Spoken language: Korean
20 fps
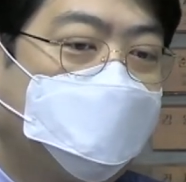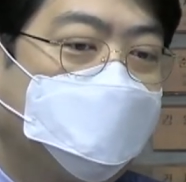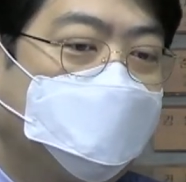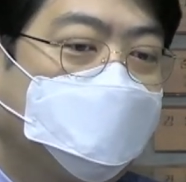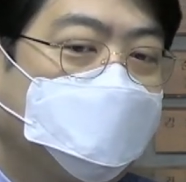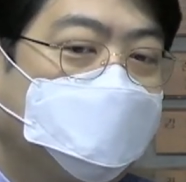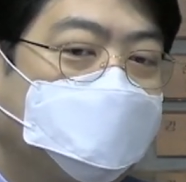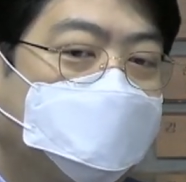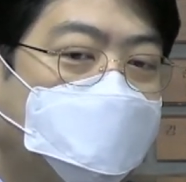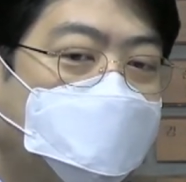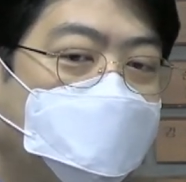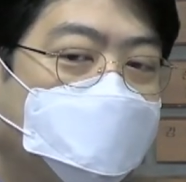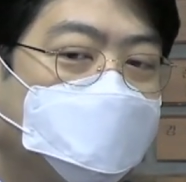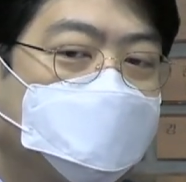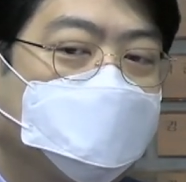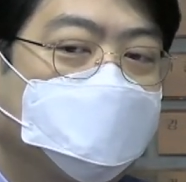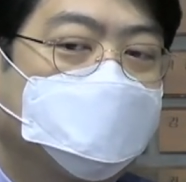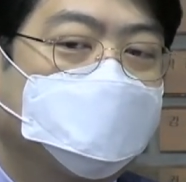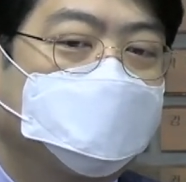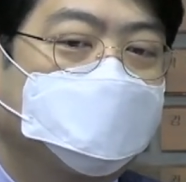
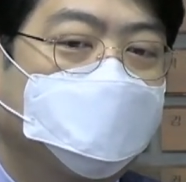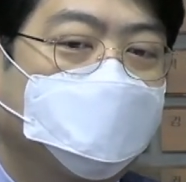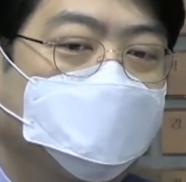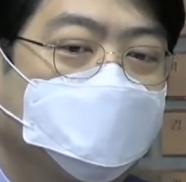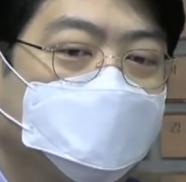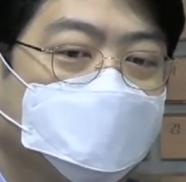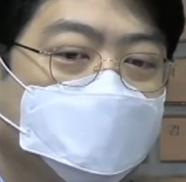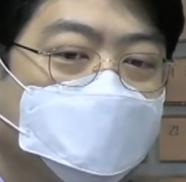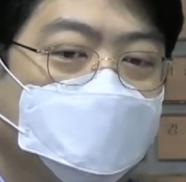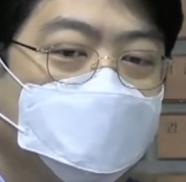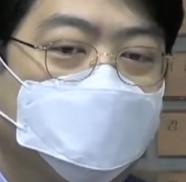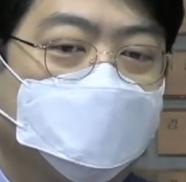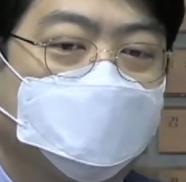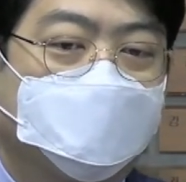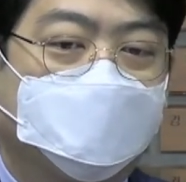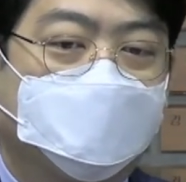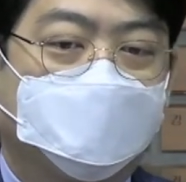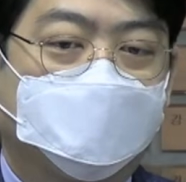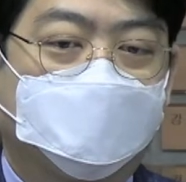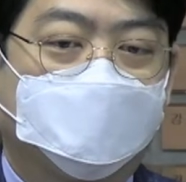120년 동안.
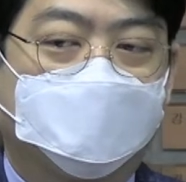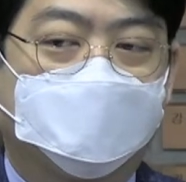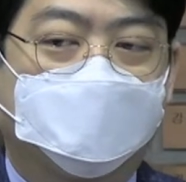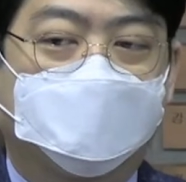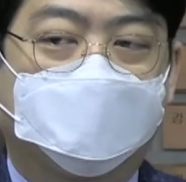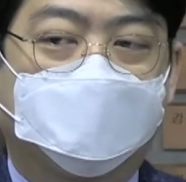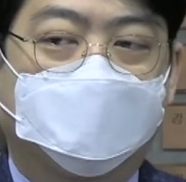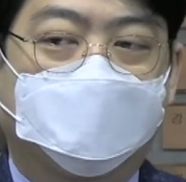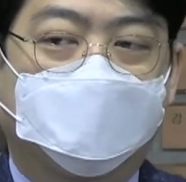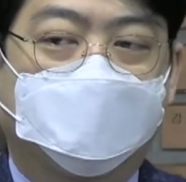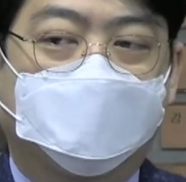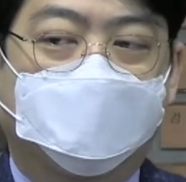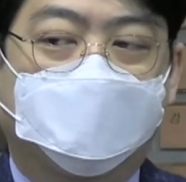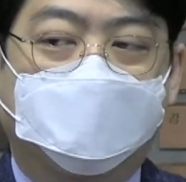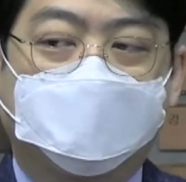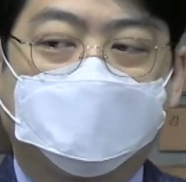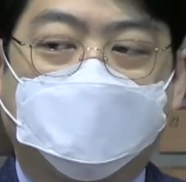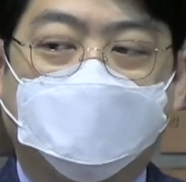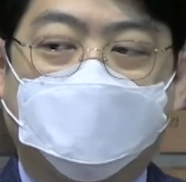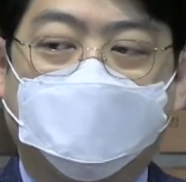여러분
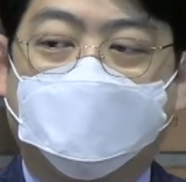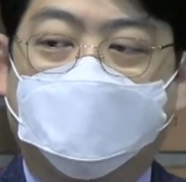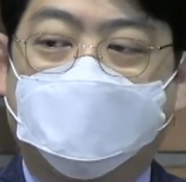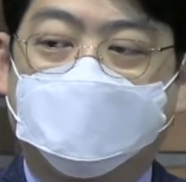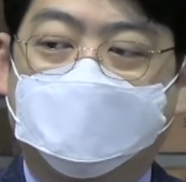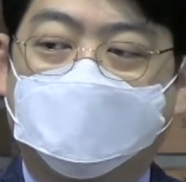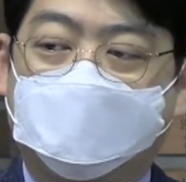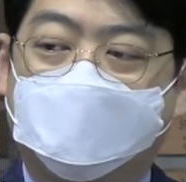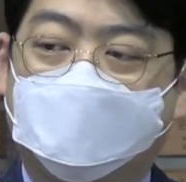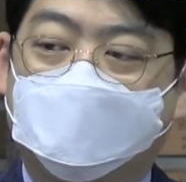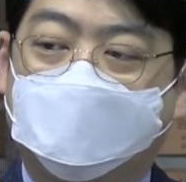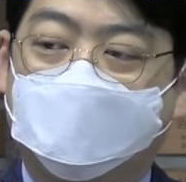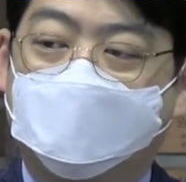생각해 보세요.